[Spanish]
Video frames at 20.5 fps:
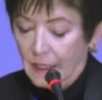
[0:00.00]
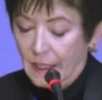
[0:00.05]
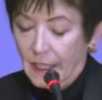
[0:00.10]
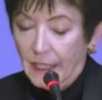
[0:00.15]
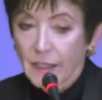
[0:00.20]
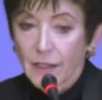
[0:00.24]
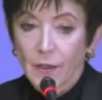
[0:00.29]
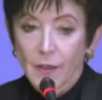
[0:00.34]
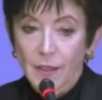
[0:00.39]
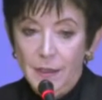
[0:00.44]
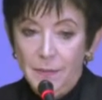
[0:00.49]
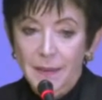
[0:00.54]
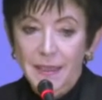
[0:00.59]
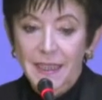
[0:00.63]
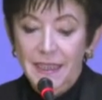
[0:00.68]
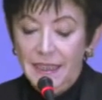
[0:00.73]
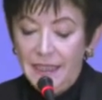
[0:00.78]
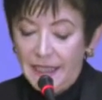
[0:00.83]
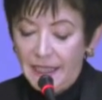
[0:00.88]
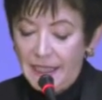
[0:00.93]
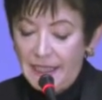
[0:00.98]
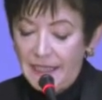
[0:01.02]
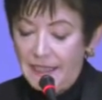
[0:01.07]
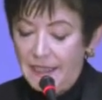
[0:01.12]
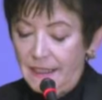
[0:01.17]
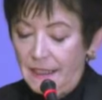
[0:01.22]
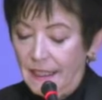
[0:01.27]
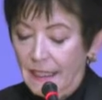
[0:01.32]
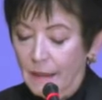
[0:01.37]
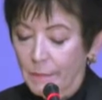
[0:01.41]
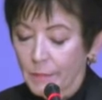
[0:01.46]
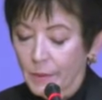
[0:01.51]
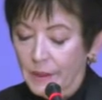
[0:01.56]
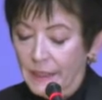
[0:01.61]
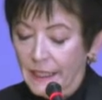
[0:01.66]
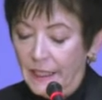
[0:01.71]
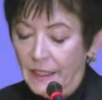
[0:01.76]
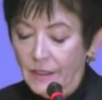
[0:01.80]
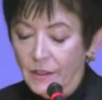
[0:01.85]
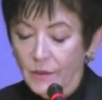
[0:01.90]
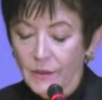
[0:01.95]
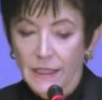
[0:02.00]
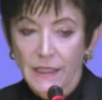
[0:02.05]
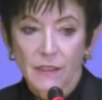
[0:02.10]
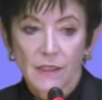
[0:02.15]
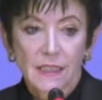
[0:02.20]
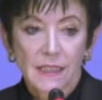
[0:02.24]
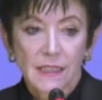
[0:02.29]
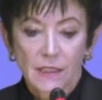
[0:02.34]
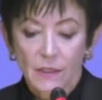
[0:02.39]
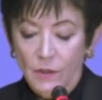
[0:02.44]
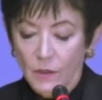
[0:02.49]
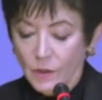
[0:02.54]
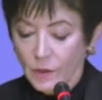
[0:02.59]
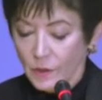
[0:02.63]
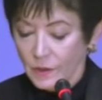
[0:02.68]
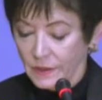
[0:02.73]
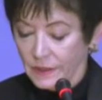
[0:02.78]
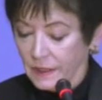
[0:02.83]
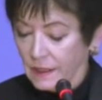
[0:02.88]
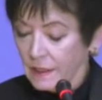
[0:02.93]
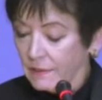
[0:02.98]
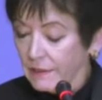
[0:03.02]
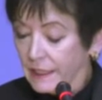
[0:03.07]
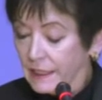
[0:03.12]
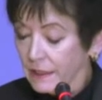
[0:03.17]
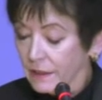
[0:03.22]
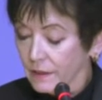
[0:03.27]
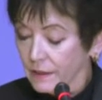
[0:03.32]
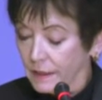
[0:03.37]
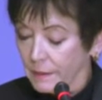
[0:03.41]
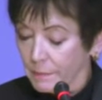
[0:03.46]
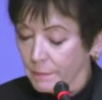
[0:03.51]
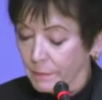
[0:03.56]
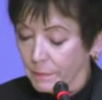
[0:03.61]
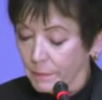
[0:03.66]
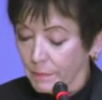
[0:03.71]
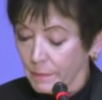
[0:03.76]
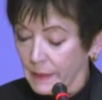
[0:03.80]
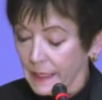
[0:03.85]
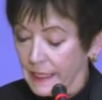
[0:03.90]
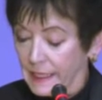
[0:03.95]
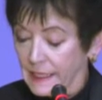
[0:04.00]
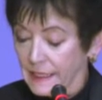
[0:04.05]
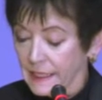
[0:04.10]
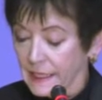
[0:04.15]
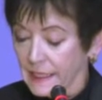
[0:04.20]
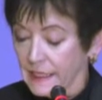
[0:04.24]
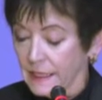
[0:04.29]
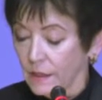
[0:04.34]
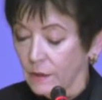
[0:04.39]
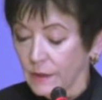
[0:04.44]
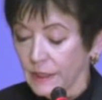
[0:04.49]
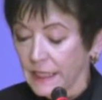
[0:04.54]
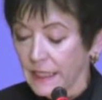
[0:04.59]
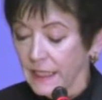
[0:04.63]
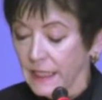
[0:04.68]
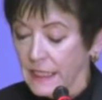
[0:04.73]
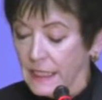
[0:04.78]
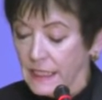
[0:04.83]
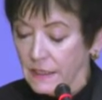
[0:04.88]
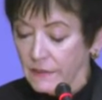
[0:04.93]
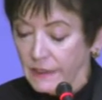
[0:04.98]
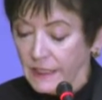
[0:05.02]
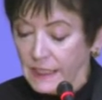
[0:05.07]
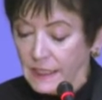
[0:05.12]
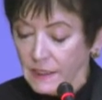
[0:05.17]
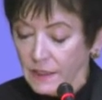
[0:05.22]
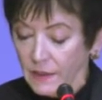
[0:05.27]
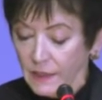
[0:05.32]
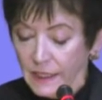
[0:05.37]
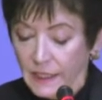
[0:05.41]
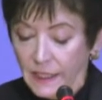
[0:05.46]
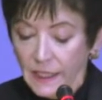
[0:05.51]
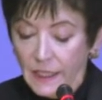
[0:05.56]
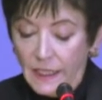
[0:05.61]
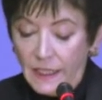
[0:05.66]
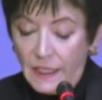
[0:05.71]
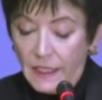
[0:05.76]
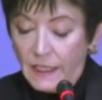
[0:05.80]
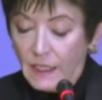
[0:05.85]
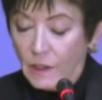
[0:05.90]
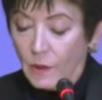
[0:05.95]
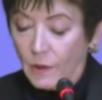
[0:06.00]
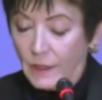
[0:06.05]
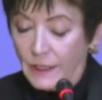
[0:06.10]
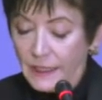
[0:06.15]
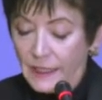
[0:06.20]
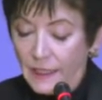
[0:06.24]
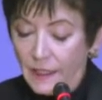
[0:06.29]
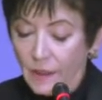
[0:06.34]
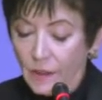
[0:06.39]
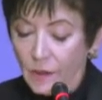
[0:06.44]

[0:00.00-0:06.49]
En 2010, el proyecto inició con cuatro empresas de origen suizo y hoy en